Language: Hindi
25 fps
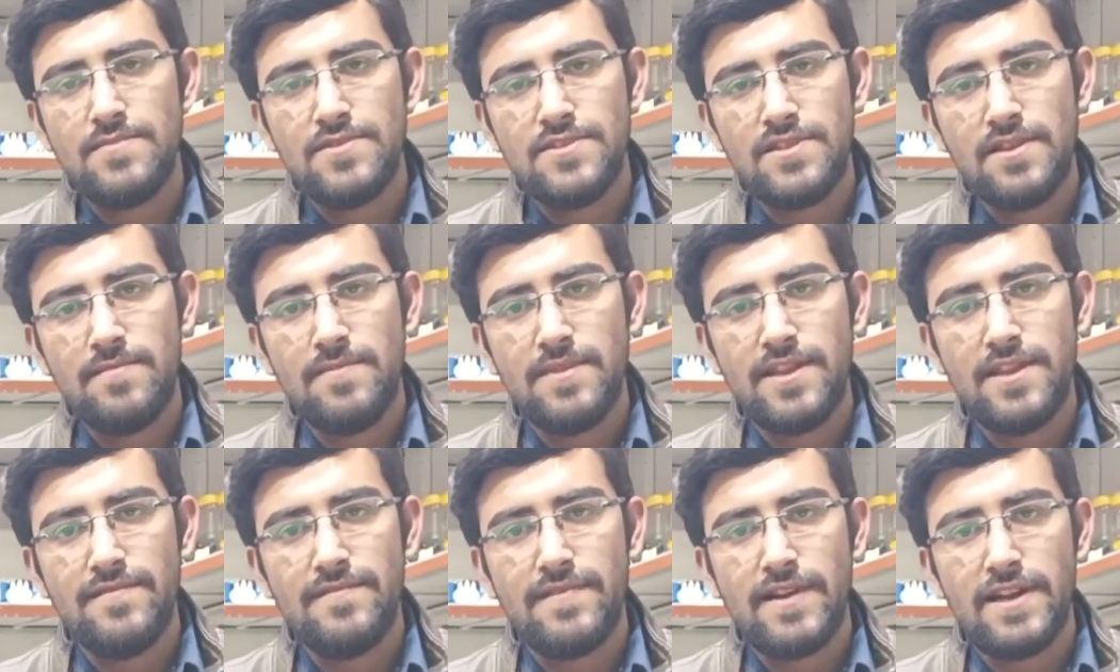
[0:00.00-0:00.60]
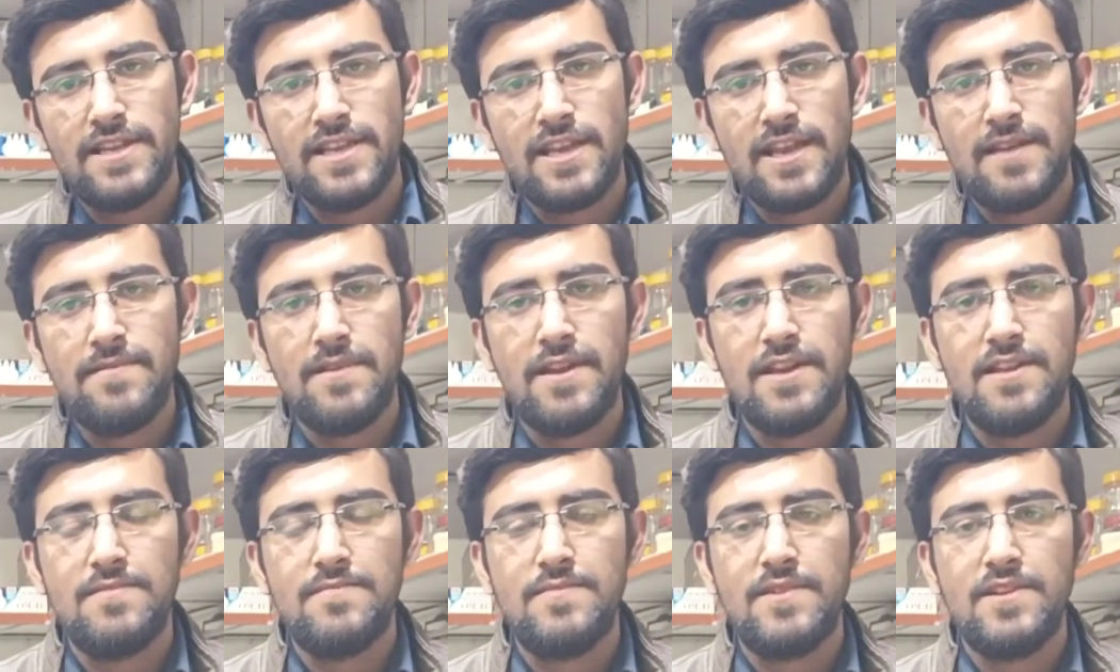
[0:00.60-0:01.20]
आप मुझे मेरे
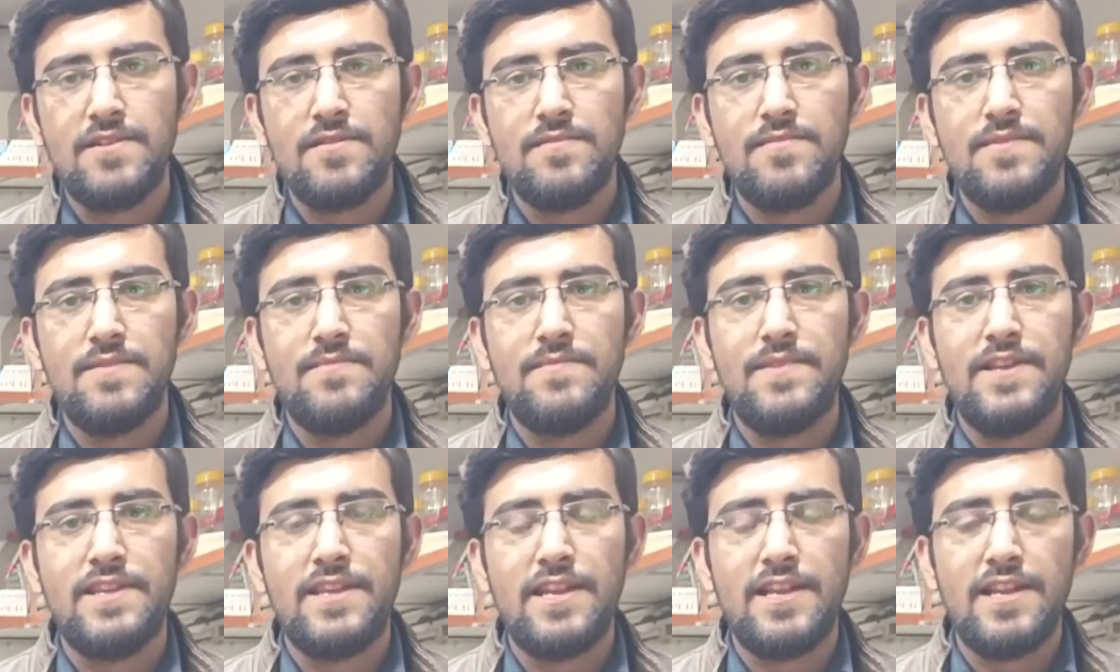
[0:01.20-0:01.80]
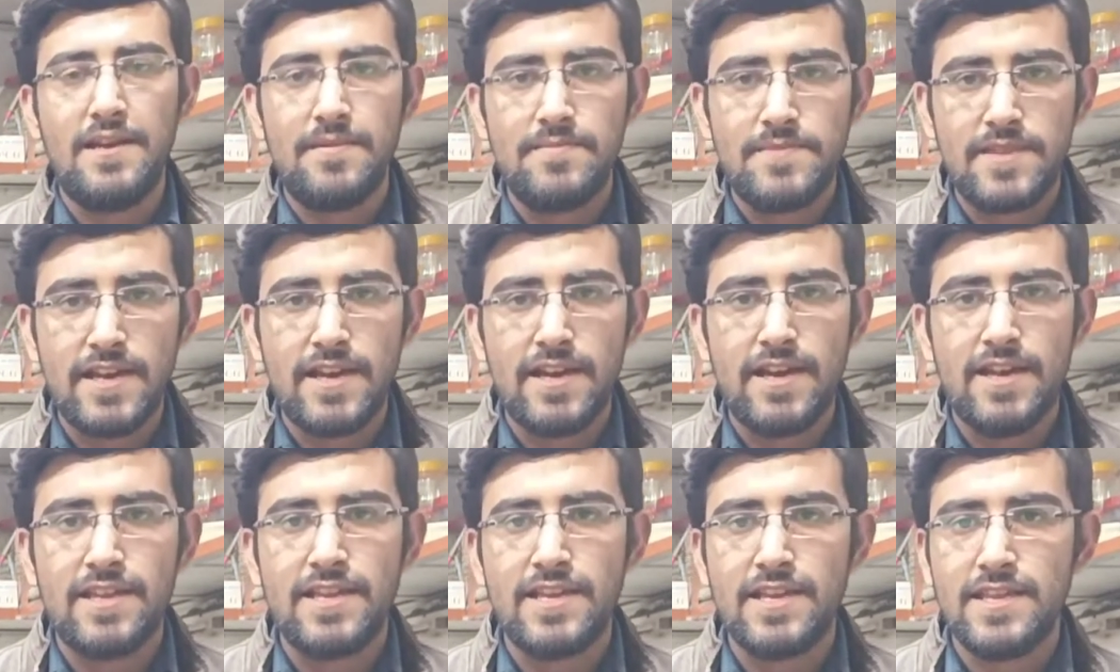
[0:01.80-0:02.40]
व्हाट्सएप के नंबर के ऊपर मेरे से
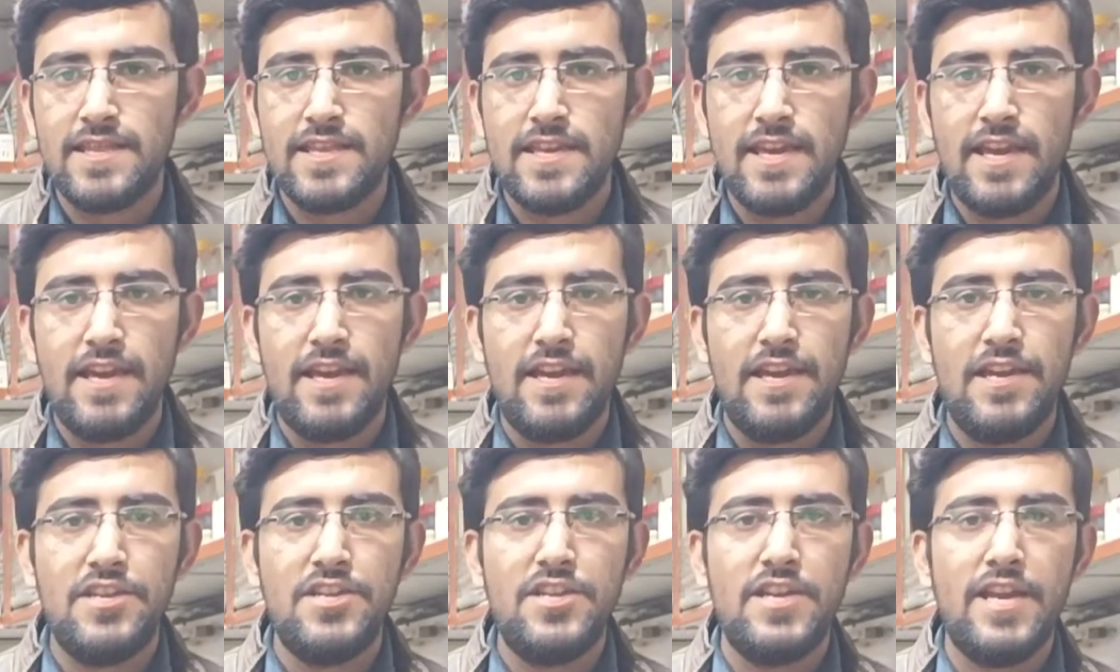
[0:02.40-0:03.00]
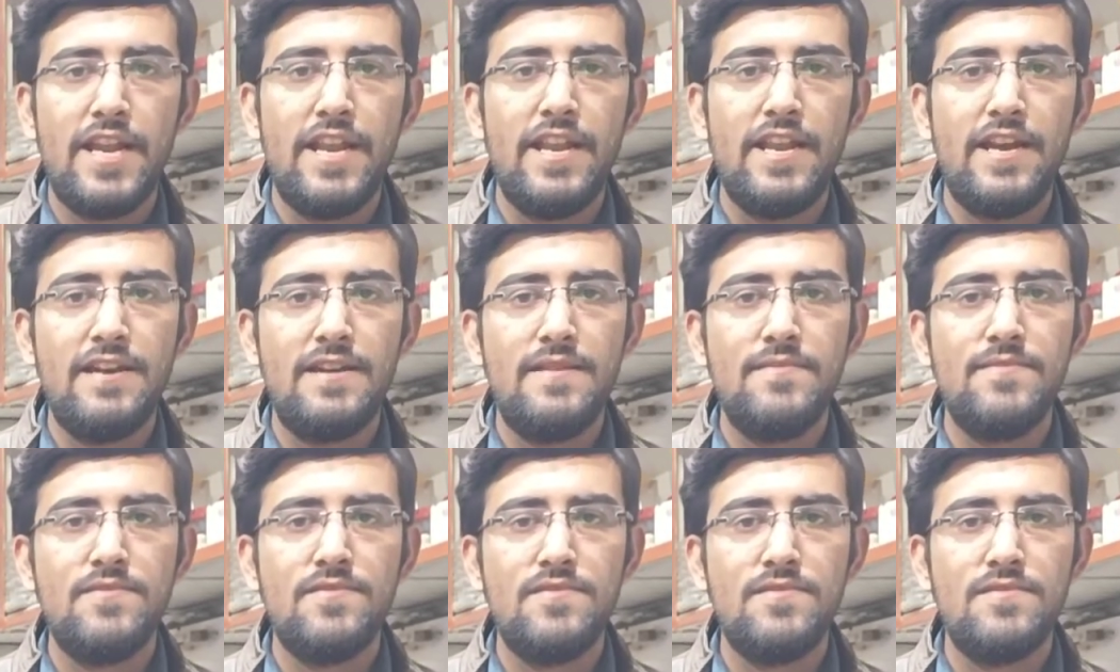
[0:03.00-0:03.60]
रबता कर सकते हैं इन
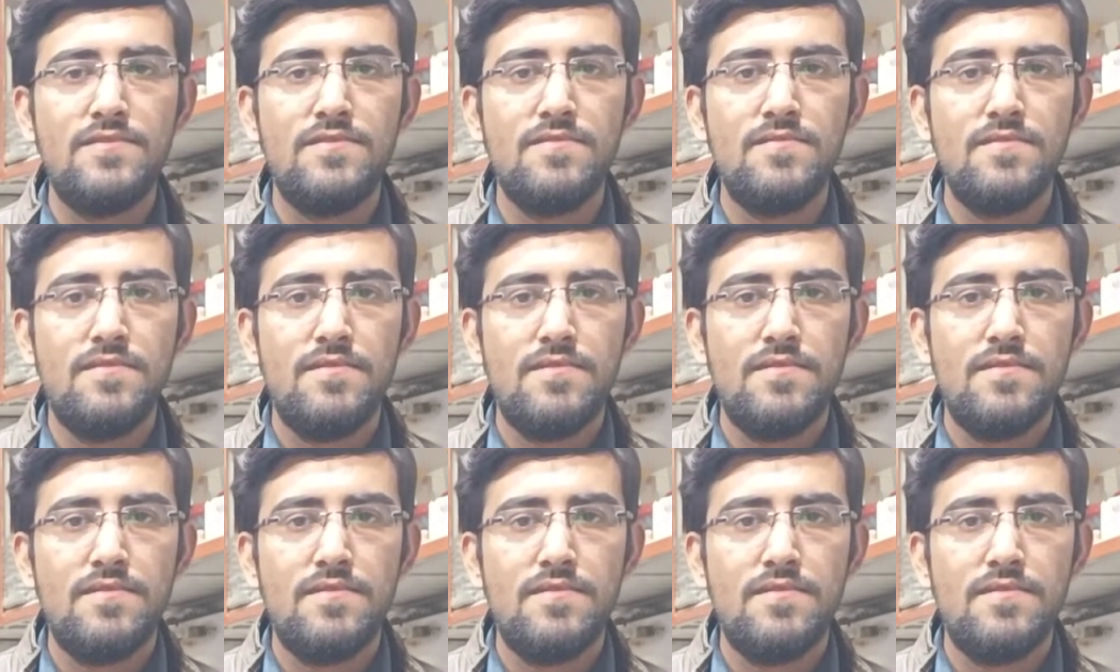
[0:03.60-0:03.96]
आपको